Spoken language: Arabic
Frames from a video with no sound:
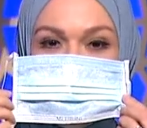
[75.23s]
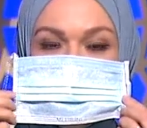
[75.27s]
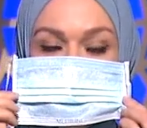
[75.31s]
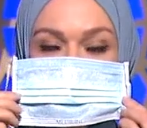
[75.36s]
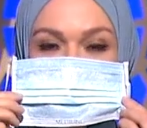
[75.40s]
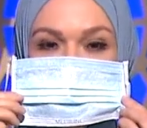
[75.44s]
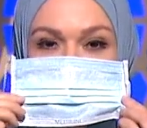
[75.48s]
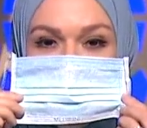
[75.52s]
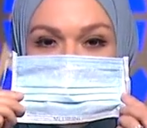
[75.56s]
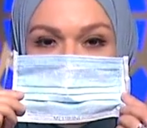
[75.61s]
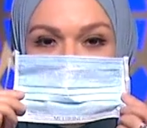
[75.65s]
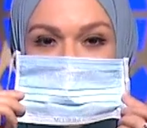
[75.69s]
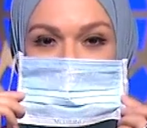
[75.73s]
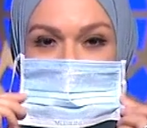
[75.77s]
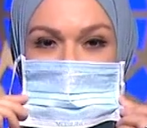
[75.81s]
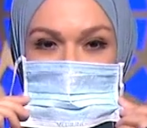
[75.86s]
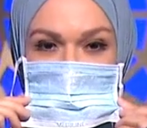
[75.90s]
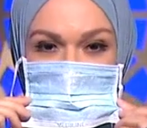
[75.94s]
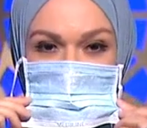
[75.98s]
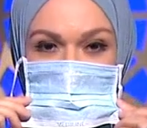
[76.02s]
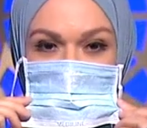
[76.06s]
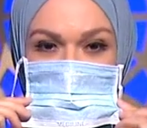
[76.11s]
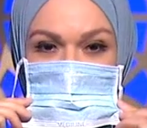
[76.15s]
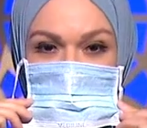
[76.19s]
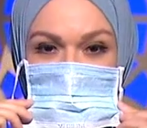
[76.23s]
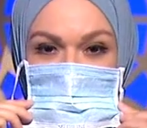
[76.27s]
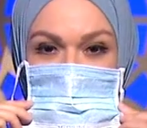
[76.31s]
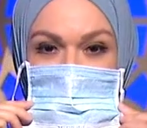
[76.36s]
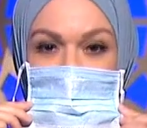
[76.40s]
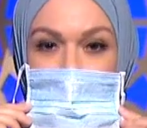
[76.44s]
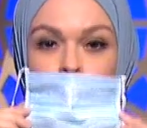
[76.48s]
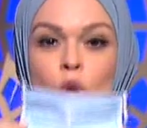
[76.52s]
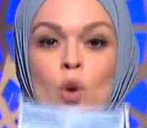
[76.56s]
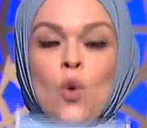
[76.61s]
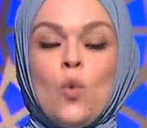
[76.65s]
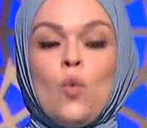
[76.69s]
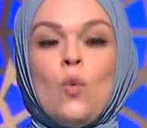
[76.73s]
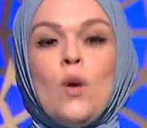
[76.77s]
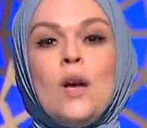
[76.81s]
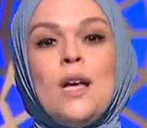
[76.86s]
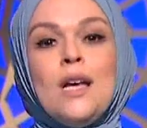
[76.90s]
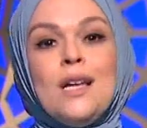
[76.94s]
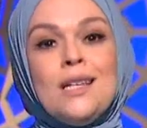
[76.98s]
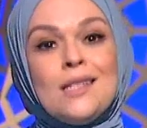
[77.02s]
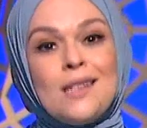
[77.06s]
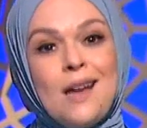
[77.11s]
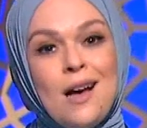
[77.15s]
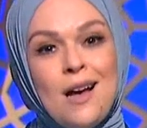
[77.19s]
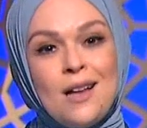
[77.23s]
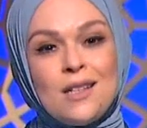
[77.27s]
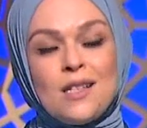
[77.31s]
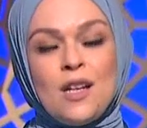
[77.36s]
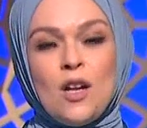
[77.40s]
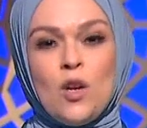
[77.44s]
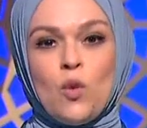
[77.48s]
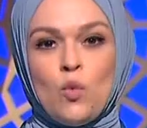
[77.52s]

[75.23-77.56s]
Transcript: واحنا لابسينه واذا حصل